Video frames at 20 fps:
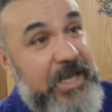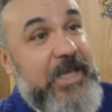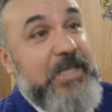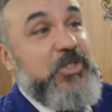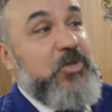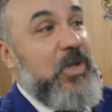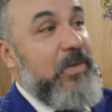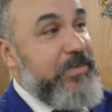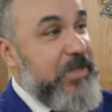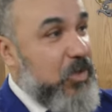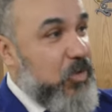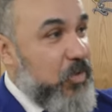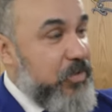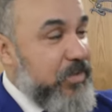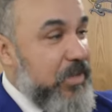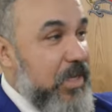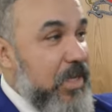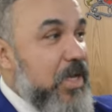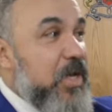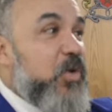حيث لم
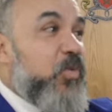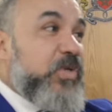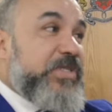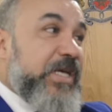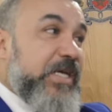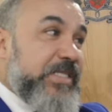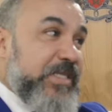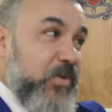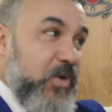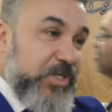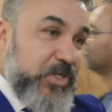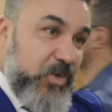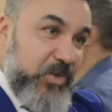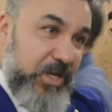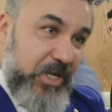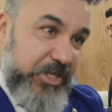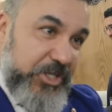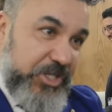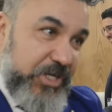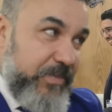تكن وسائل التواصل
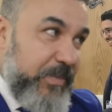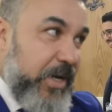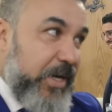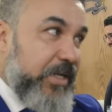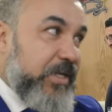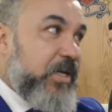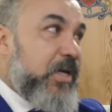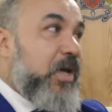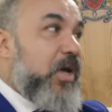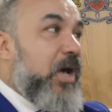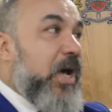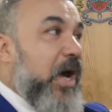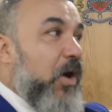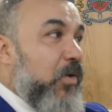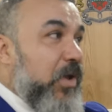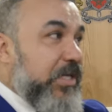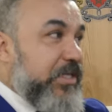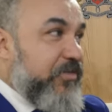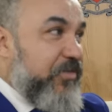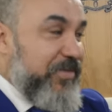الاجتماعي
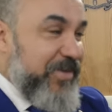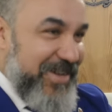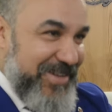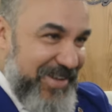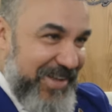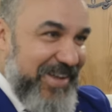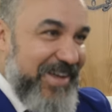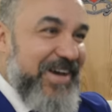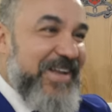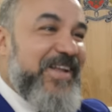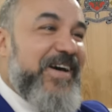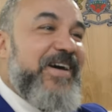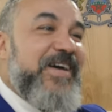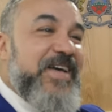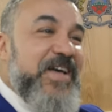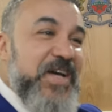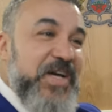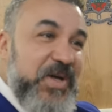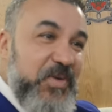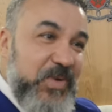او الهاتف النقاله
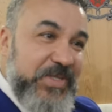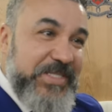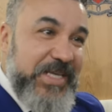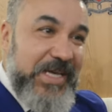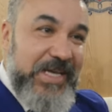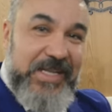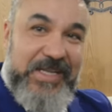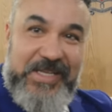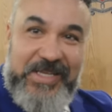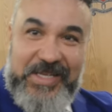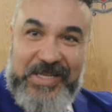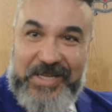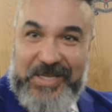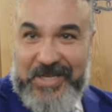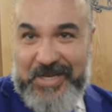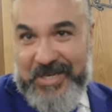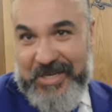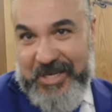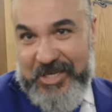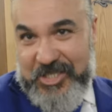كوسائل
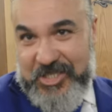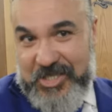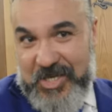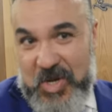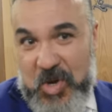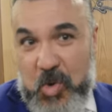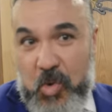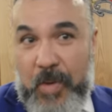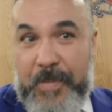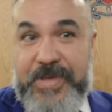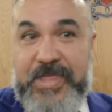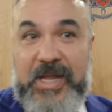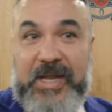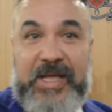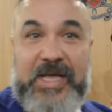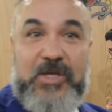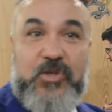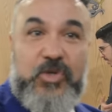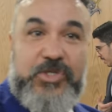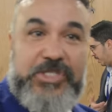للغش وبين
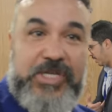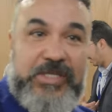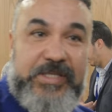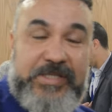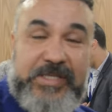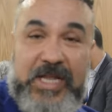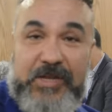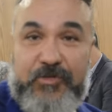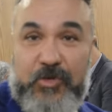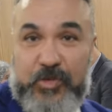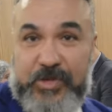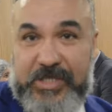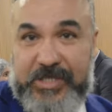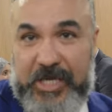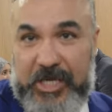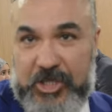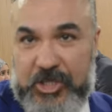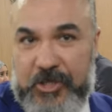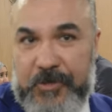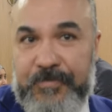القانون الجديد
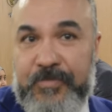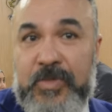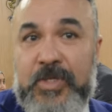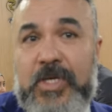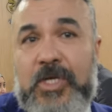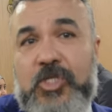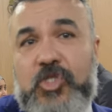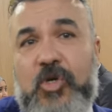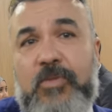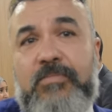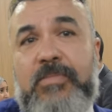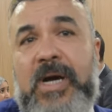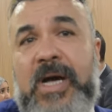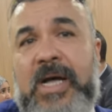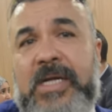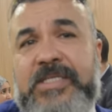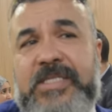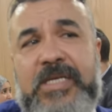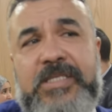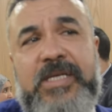2016 ثم
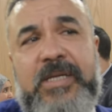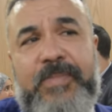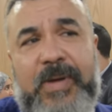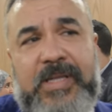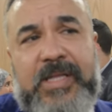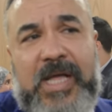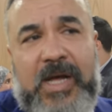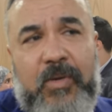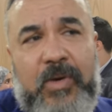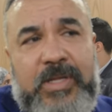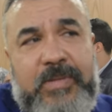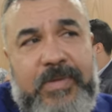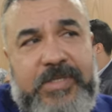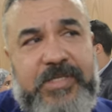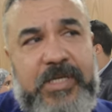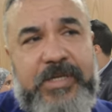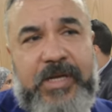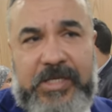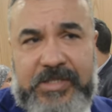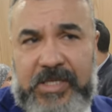تعديل بعض القوانين
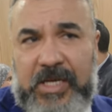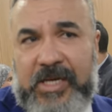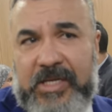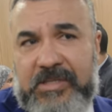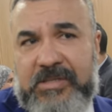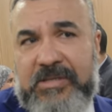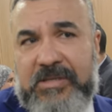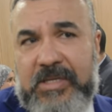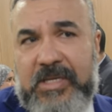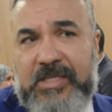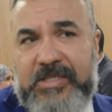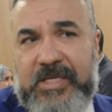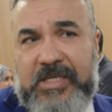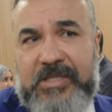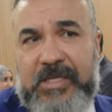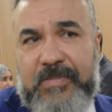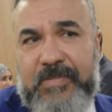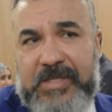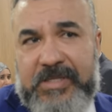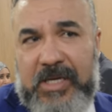مثلا اعتقد
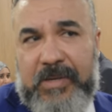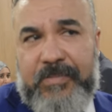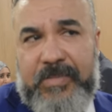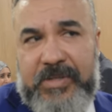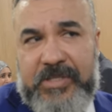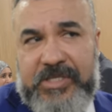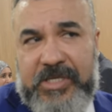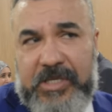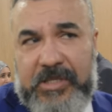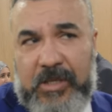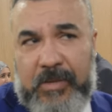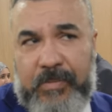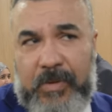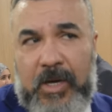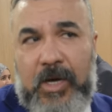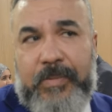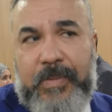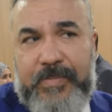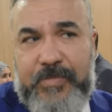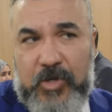تعديل الماده
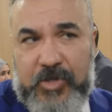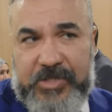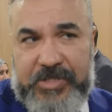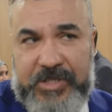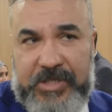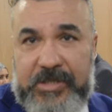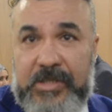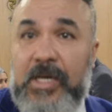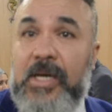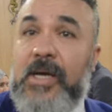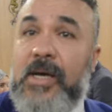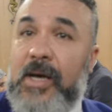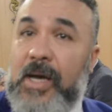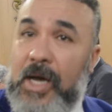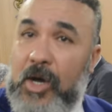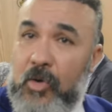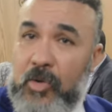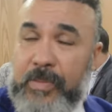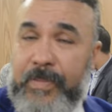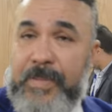294
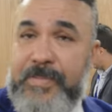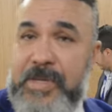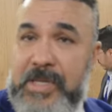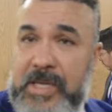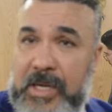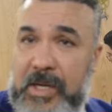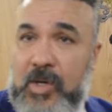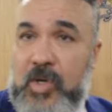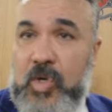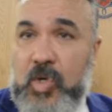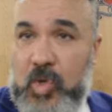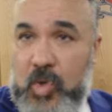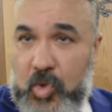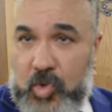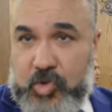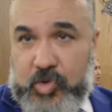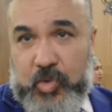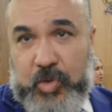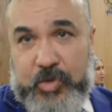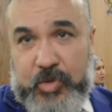او 400
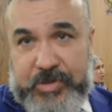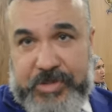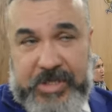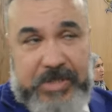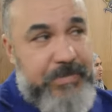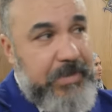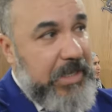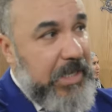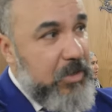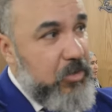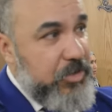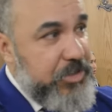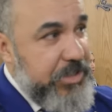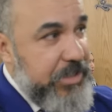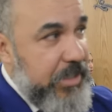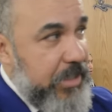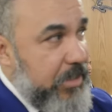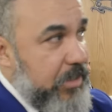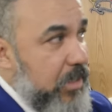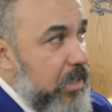91 من القانون
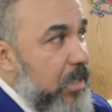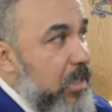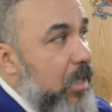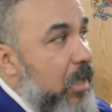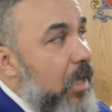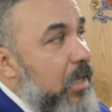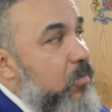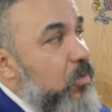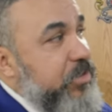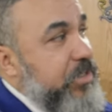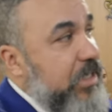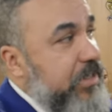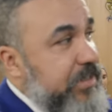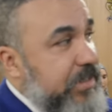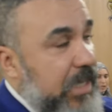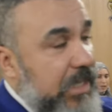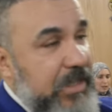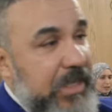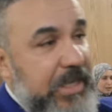الجنائي المتحدث عن